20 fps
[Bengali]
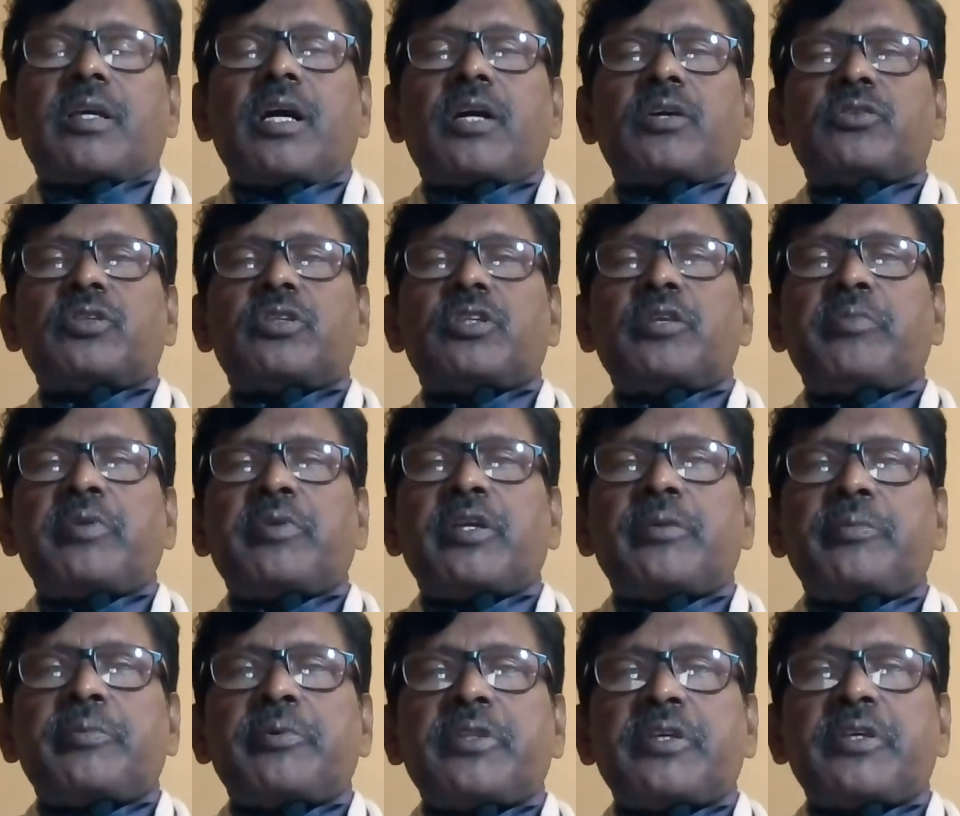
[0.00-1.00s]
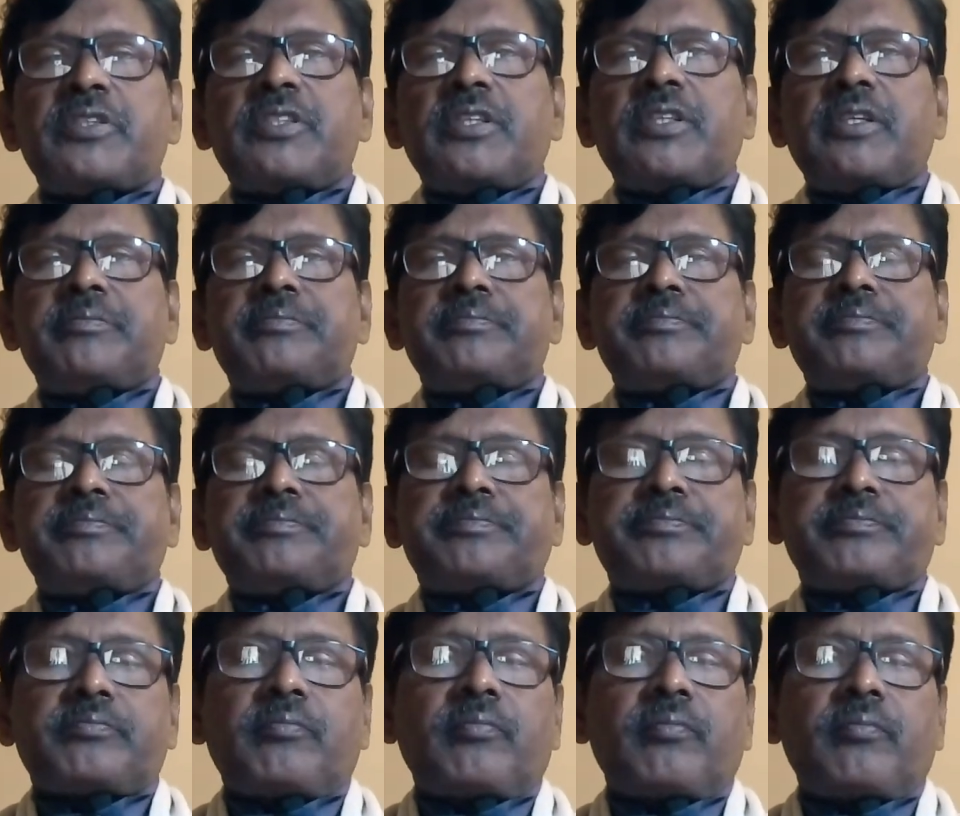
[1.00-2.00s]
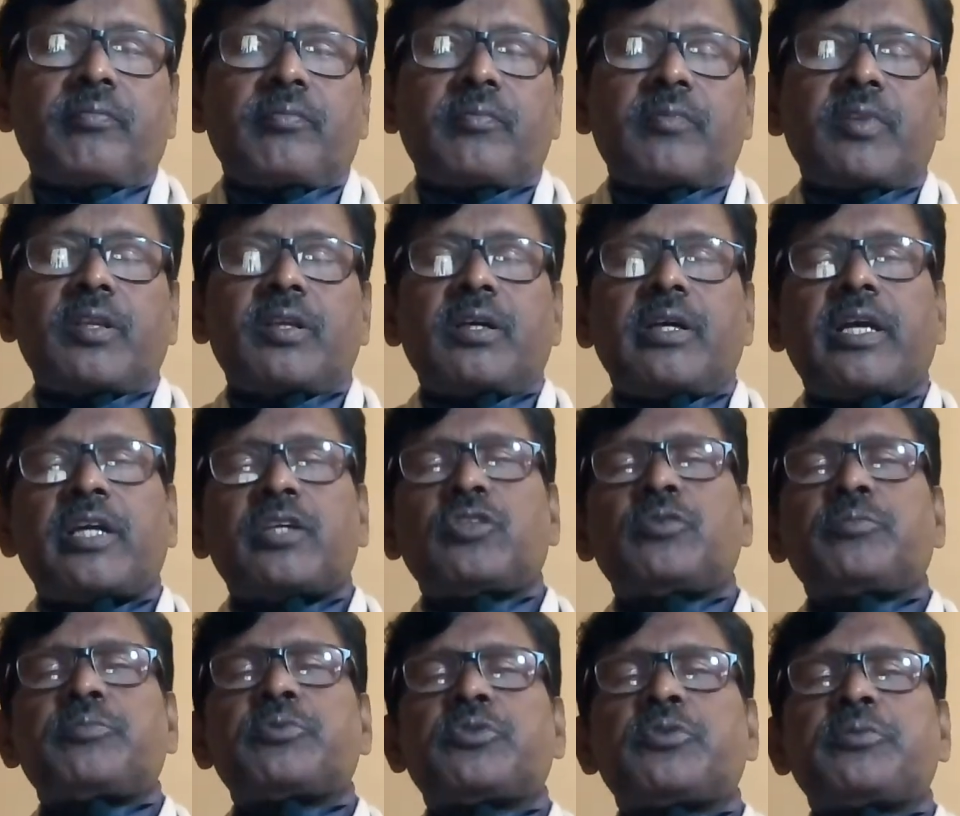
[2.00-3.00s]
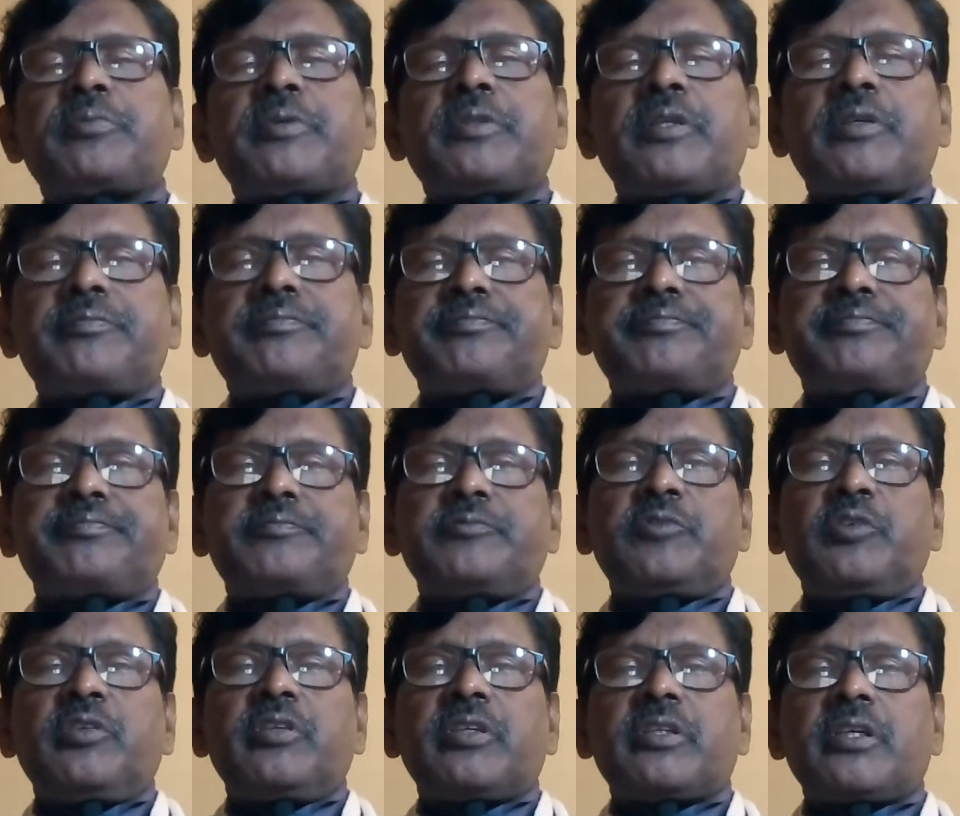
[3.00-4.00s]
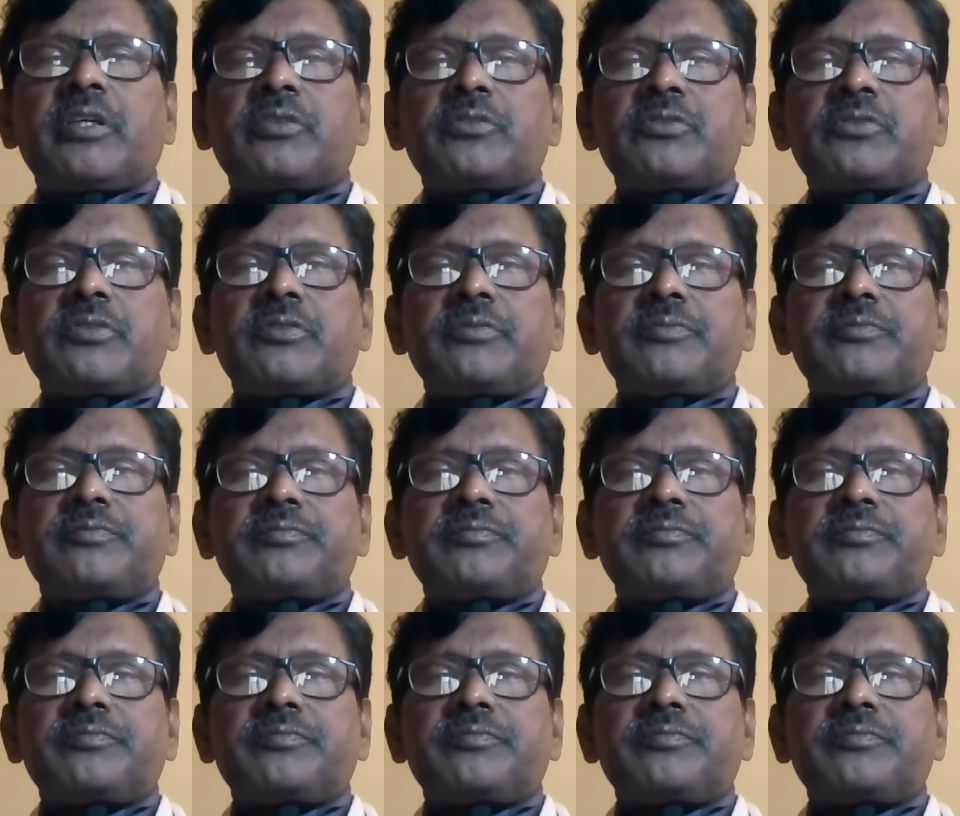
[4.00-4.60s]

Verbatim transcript: কাগজে একটা বিজ্ঞাপন দেখছিলাম একদম প্রথম দৈনিক কাগজ